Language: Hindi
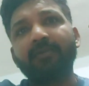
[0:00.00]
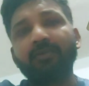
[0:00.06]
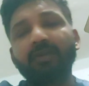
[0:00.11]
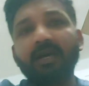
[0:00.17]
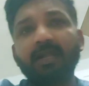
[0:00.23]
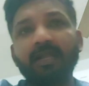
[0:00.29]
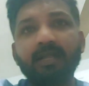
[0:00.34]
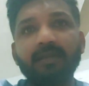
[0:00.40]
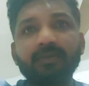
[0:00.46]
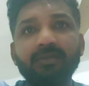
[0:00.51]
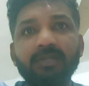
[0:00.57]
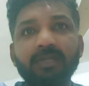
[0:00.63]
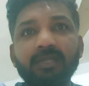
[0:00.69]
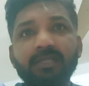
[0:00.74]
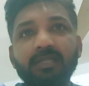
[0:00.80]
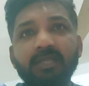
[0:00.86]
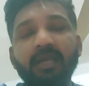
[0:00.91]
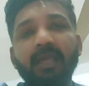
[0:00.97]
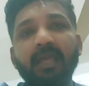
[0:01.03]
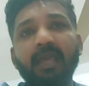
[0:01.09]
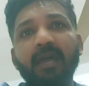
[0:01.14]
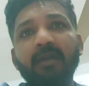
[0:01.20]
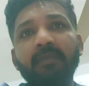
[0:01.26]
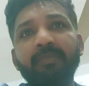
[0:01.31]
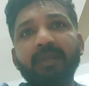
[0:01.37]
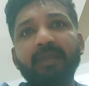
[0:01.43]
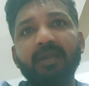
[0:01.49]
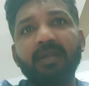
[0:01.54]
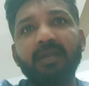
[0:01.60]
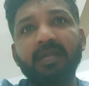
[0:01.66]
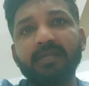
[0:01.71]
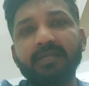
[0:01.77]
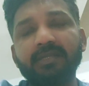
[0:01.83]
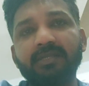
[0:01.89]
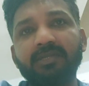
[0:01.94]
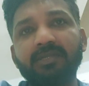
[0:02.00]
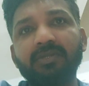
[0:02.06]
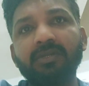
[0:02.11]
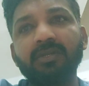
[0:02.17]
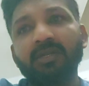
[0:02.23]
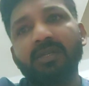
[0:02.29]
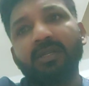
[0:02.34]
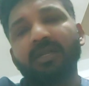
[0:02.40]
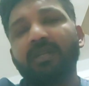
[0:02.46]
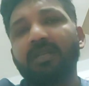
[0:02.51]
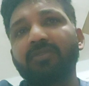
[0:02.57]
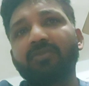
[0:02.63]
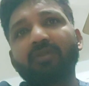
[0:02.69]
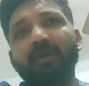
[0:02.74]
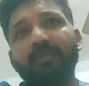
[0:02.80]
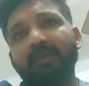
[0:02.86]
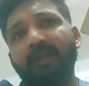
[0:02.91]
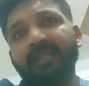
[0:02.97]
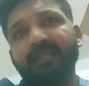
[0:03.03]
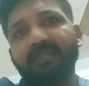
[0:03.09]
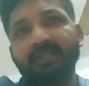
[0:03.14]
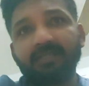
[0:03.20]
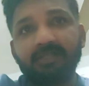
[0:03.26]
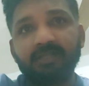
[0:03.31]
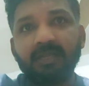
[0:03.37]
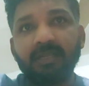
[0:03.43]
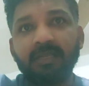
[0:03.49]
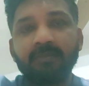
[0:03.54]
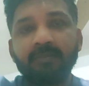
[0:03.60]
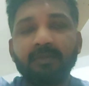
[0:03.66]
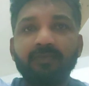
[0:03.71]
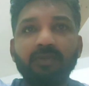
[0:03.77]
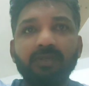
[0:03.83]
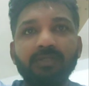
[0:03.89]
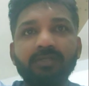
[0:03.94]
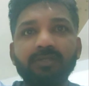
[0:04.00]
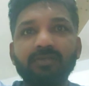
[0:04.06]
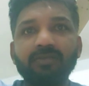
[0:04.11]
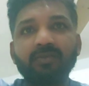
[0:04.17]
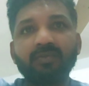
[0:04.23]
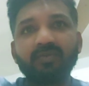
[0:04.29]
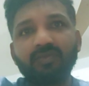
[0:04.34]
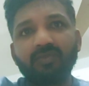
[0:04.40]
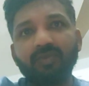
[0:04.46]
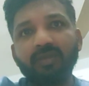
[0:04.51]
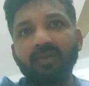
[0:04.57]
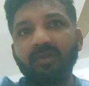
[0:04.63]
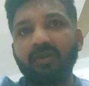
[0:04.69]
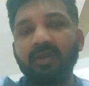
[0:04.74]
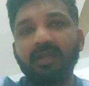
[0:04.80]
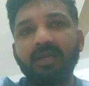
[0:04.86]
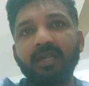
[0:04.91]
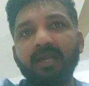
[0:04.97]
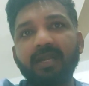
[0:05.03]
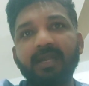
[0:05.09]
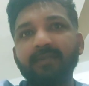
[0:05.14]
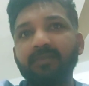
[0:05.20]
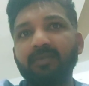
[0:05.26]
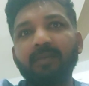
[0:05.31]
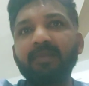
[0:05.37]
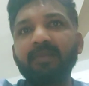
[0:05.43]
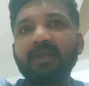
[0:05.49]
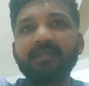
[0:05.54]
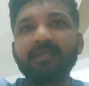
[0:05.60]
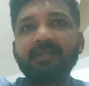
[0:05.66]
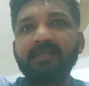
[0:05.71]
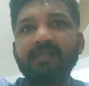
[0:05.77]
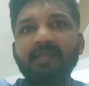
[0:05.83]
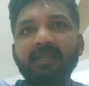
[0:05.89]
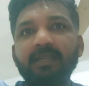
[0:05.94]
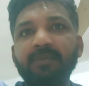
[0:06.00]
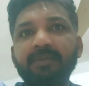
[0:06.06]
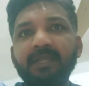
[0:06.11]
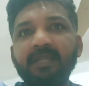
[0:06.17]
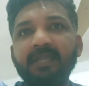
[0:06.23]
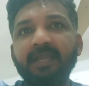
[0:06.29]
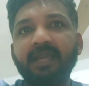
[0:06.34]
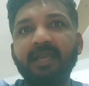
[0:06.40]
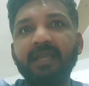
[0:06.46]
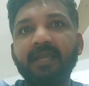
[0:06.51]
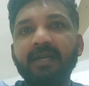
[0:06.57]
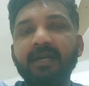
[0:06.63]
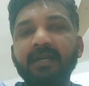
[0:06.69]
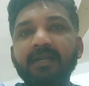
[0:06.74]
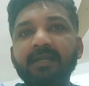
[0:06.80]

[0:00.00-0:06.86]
उड़ा रहा है कोई ज्ञान पेल रहा है किसी को तो अपराध की श्रेणी में वही चीज़ कोई और कर रहा है तो वो अपराध की श्रेणी में नहीं आएगा